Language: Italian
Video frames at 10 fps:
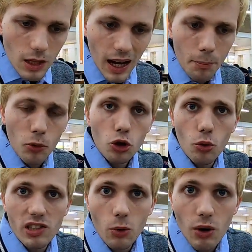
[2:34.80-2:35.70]
appunto
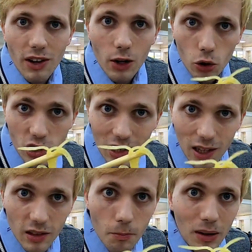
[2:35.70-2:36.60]
queste qui vengono
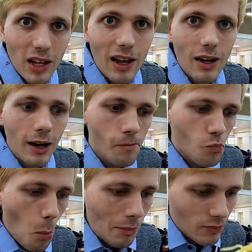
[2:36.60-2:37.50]
saltate in padella,
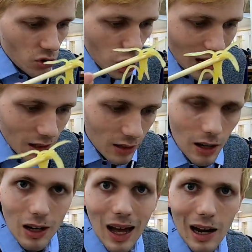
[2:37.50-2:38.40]
c'è anche
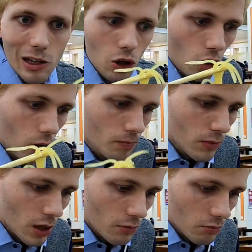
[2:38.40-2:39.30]
dell'aglio,
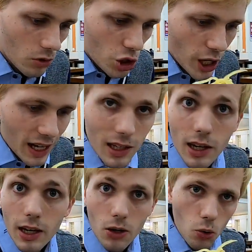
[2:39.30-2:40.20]
c'è
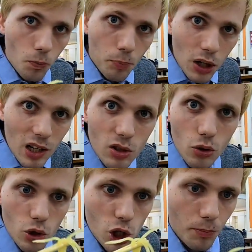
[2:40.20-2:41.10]
anche un
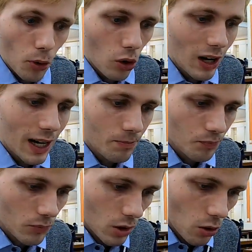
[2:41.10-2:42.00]
pochettino di cipolla,
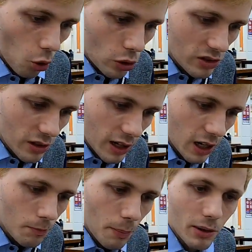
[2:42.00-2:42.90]
oltre che
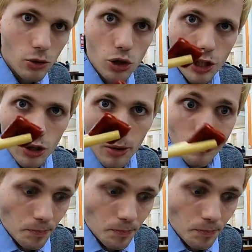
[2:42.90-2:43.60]
il peperoncino.